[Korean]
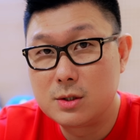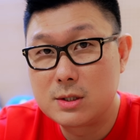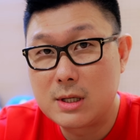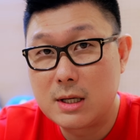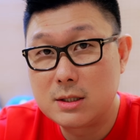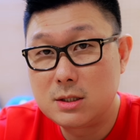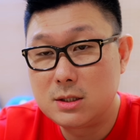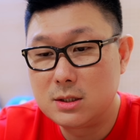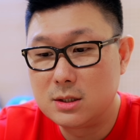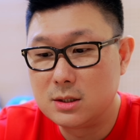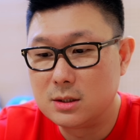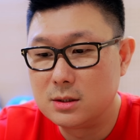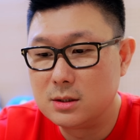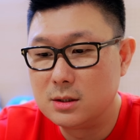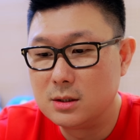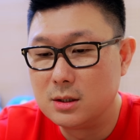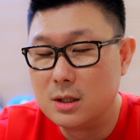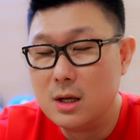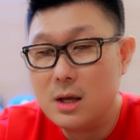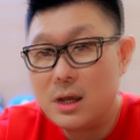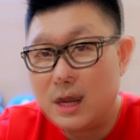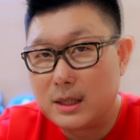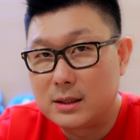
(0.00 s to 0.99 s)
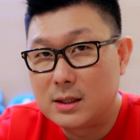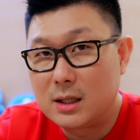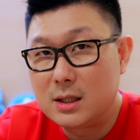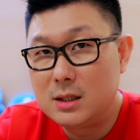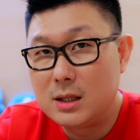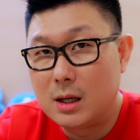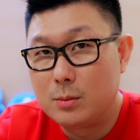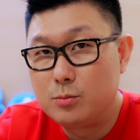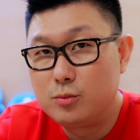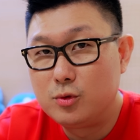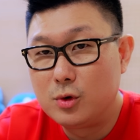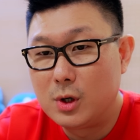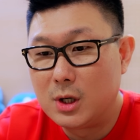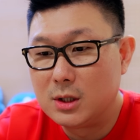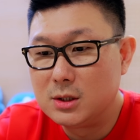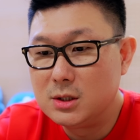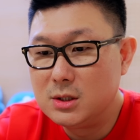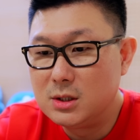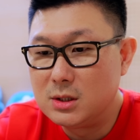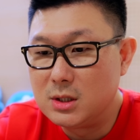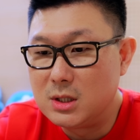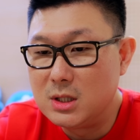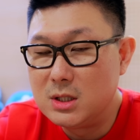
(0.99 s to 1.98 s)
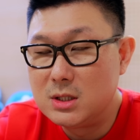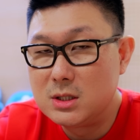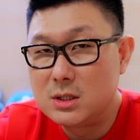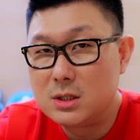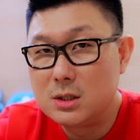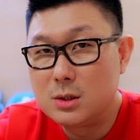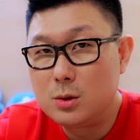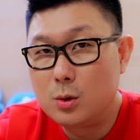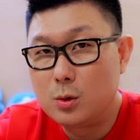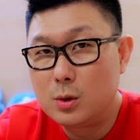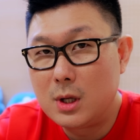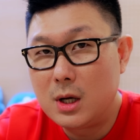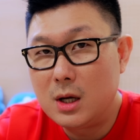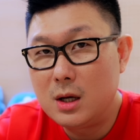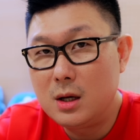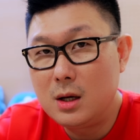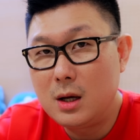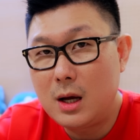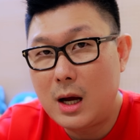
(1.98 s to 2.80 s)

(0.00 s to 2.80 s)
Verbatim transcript: 사실은 다달이 납부하는 리스료나